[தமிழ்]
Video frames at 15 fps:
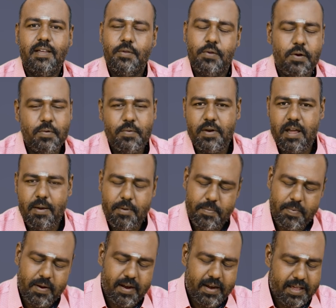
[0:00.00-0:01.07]
சொல்லக்கூடிய
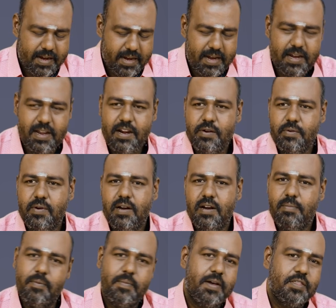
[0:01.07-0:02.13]
அமைப்புகள் நிறைய நிகழ்வுகள்
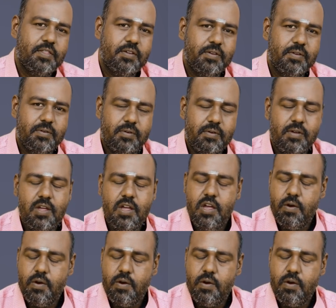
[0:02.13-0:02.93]
நம்ம பார்த்து இருக்கிறோம்